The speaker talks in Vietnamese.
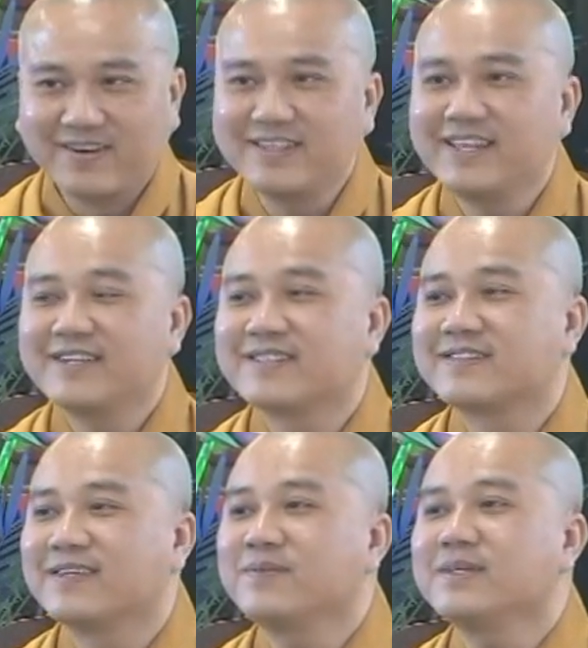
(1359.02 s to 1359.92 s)
Bởi vì
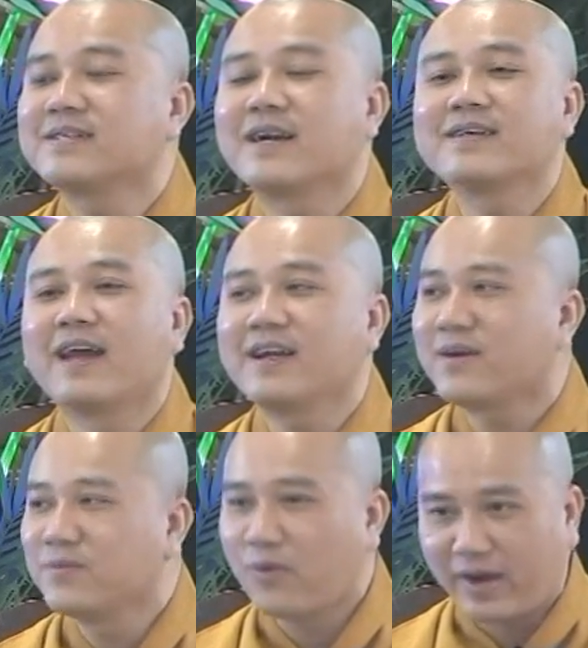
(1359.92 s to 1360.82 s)
giống như cơ thể
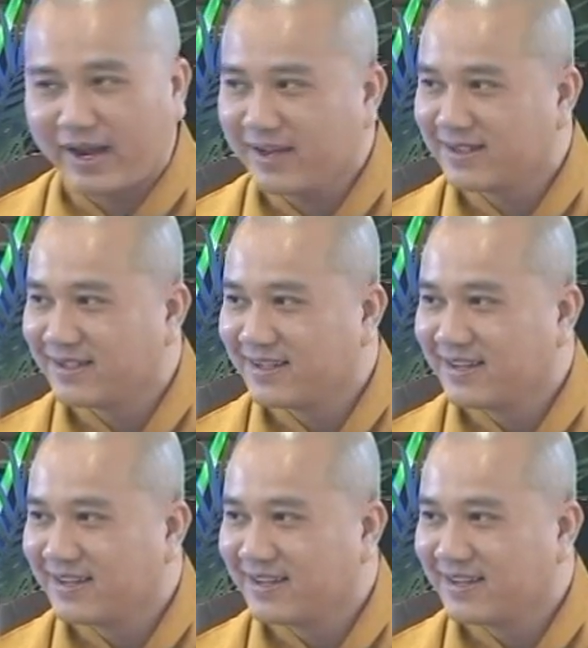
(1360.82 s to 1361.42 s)
không khỏe